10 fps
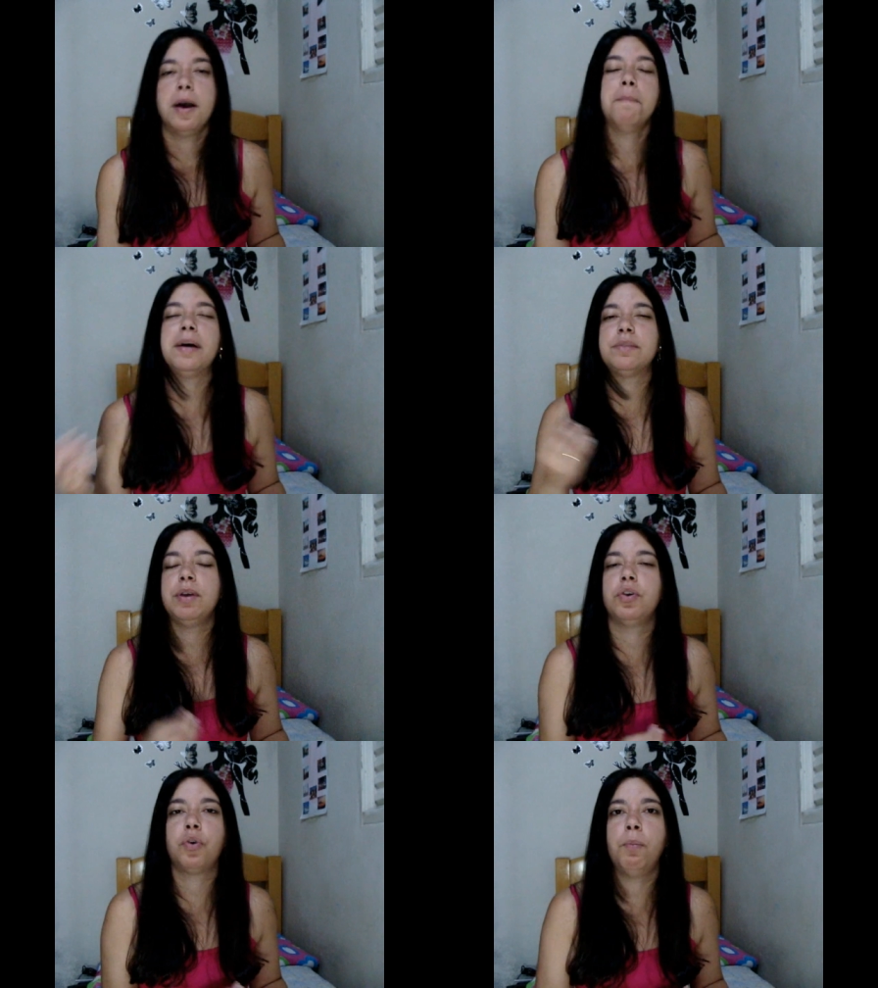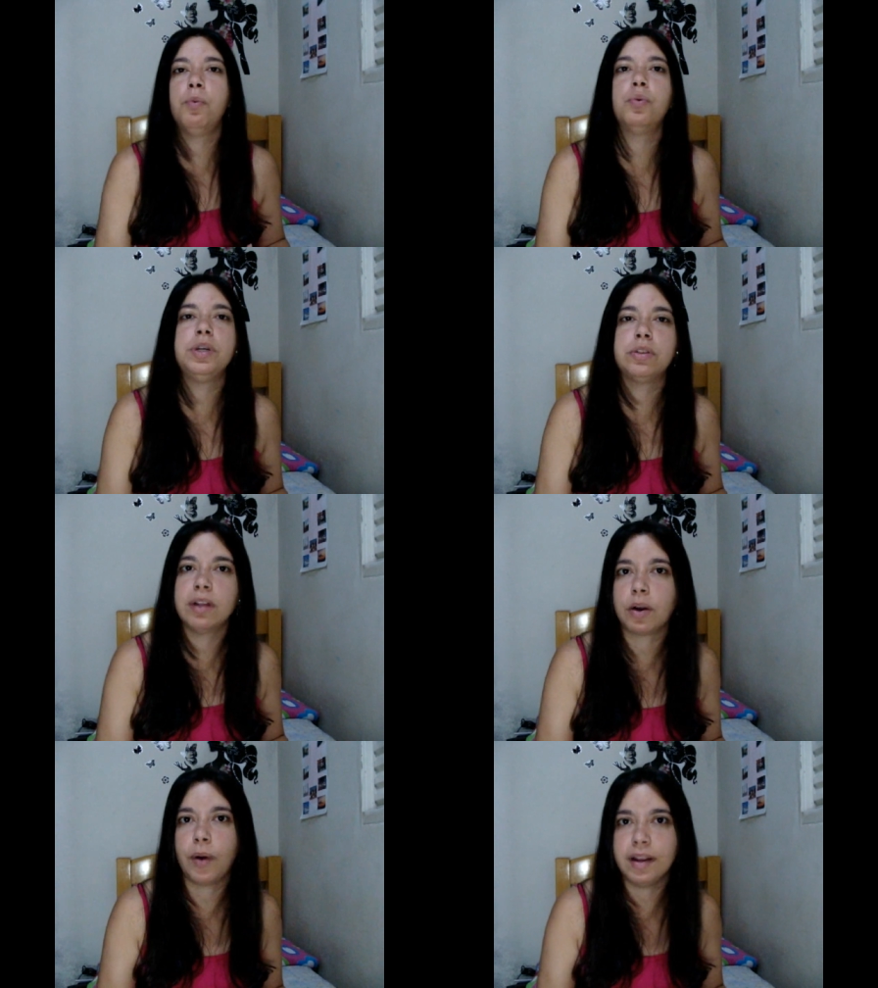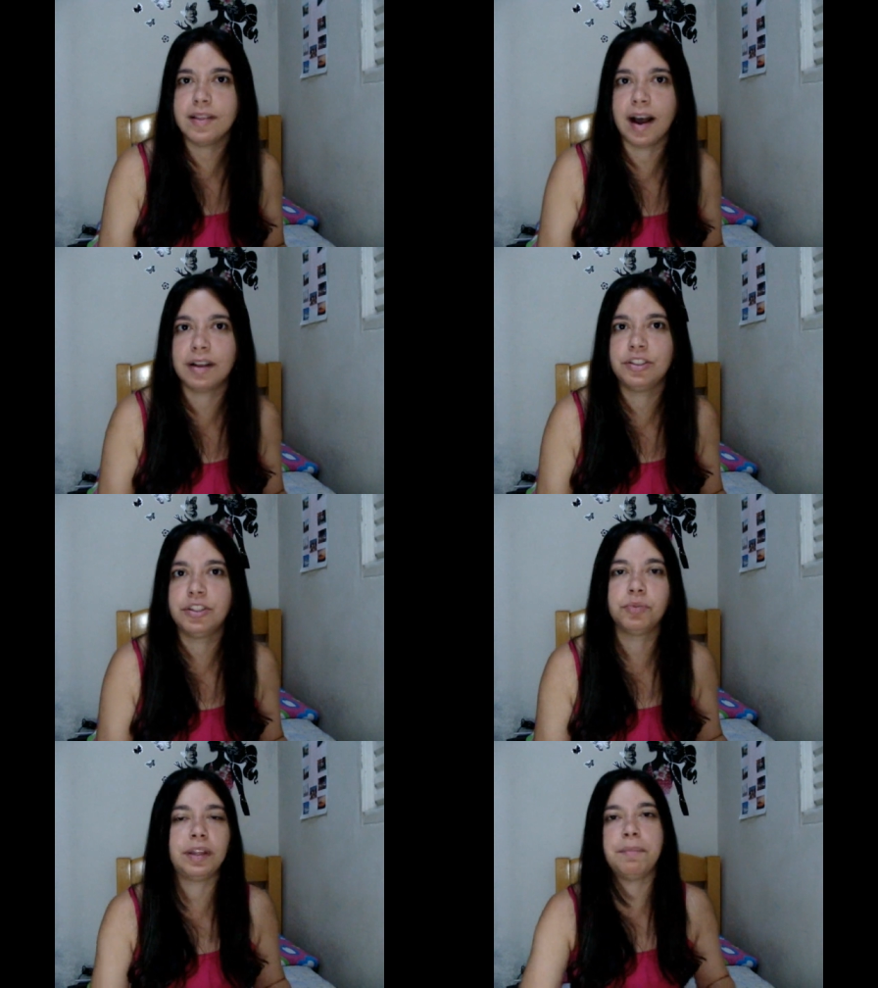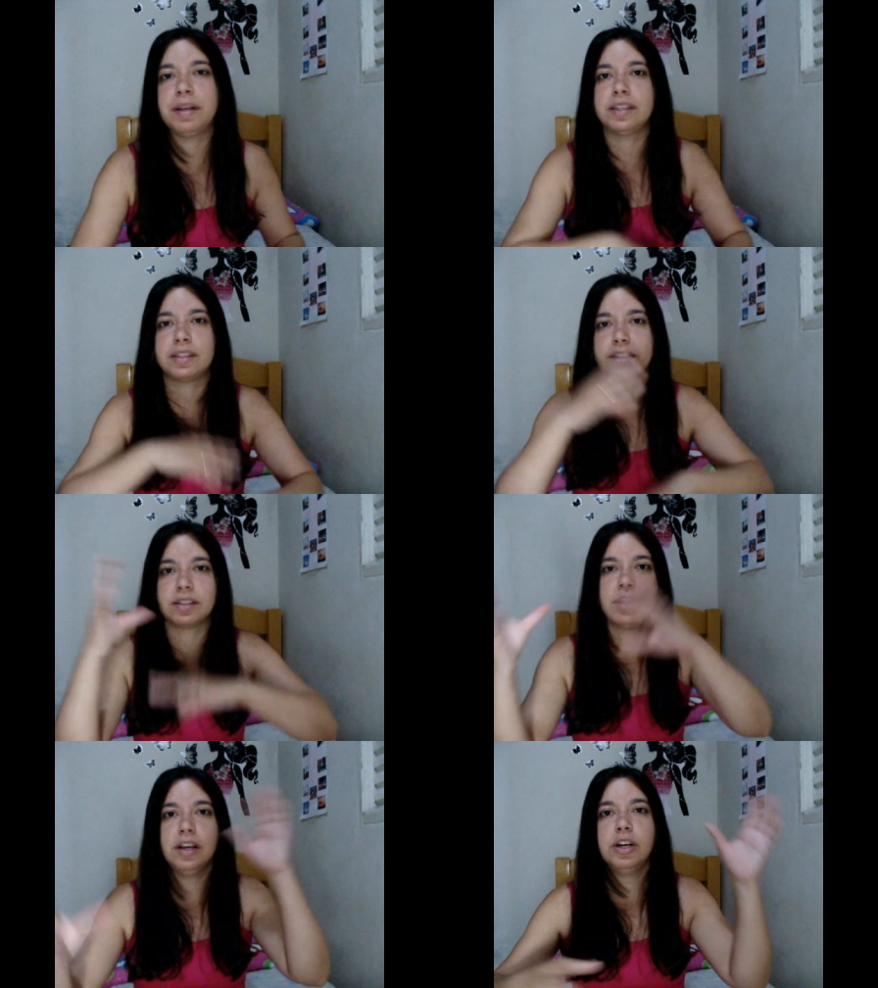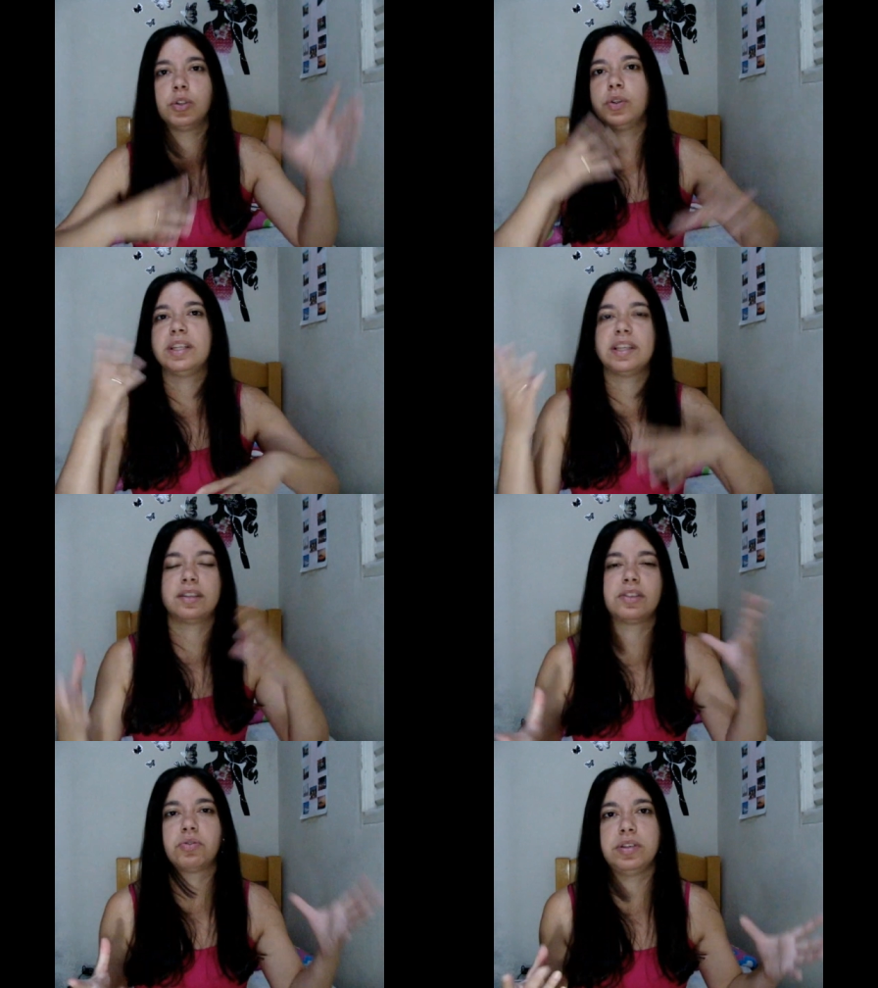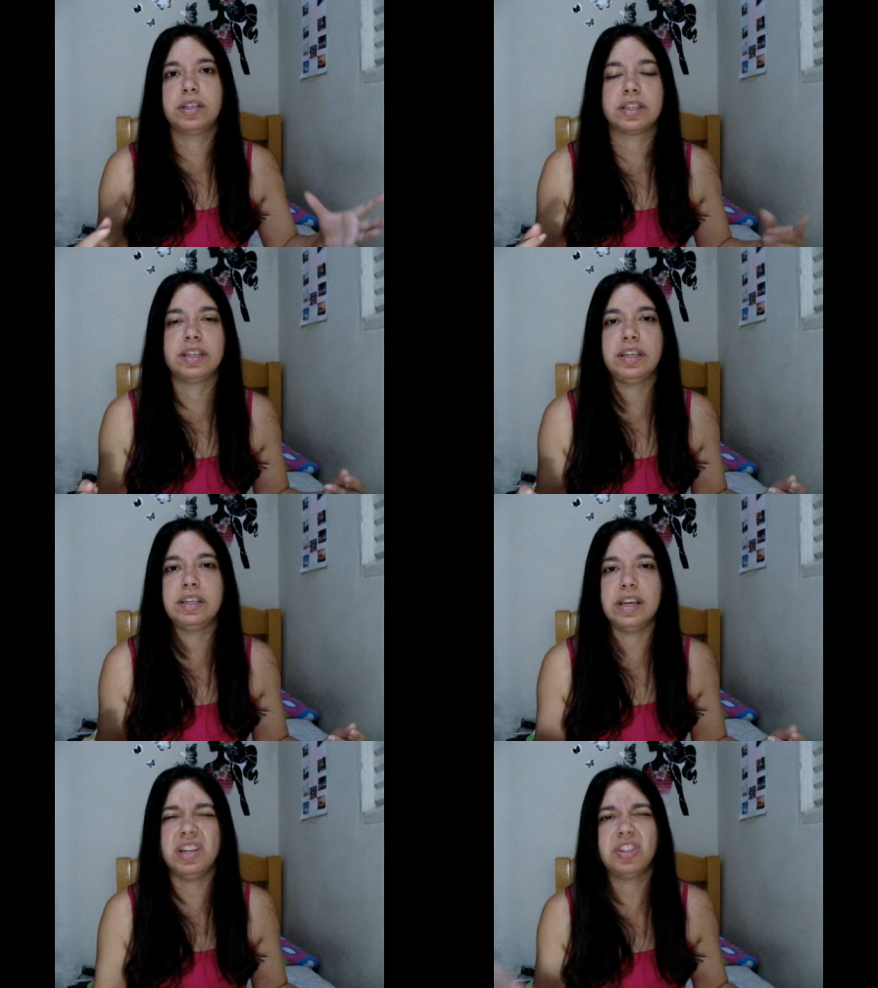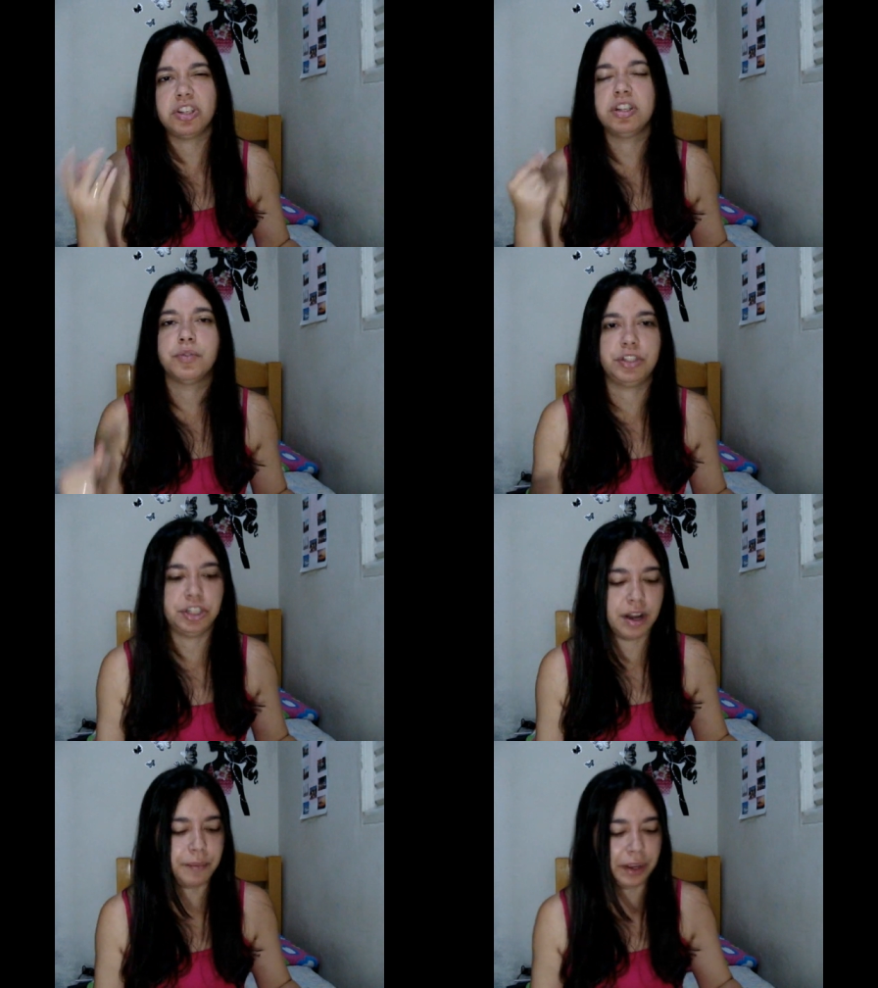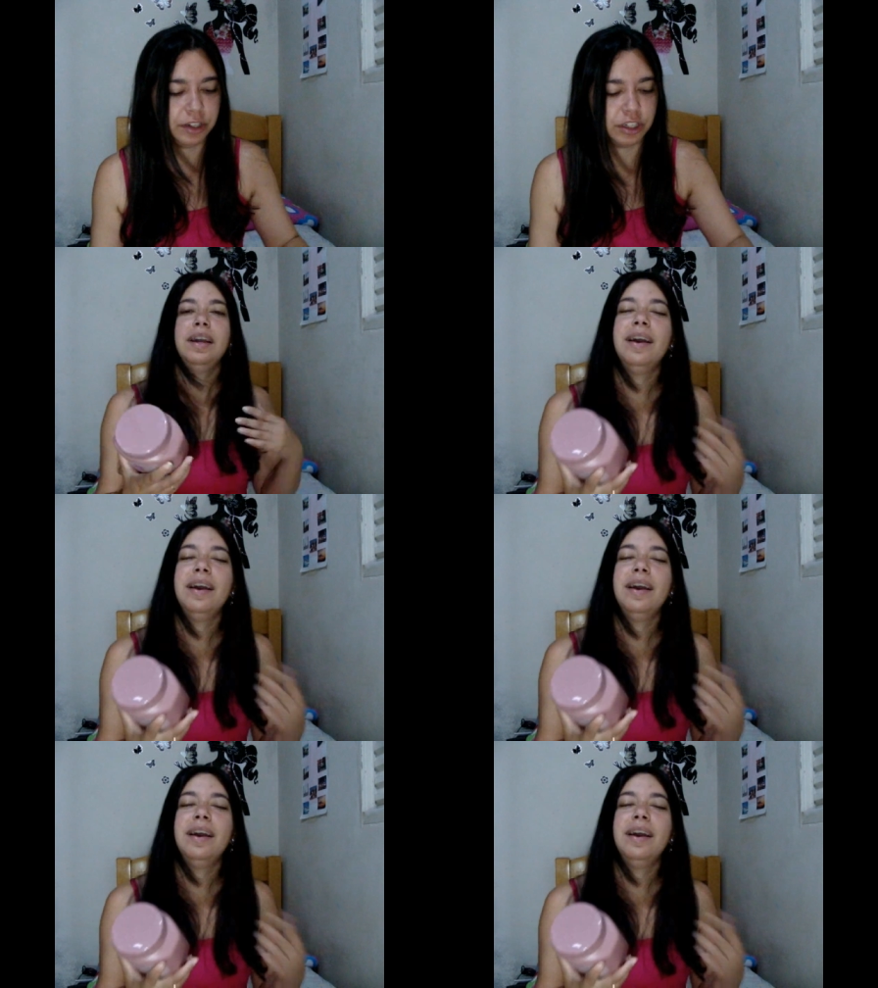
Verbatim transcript: mas melhorou muito na qualidade, não tem mais essas todas essas coisas que eles tinham antigamente, né?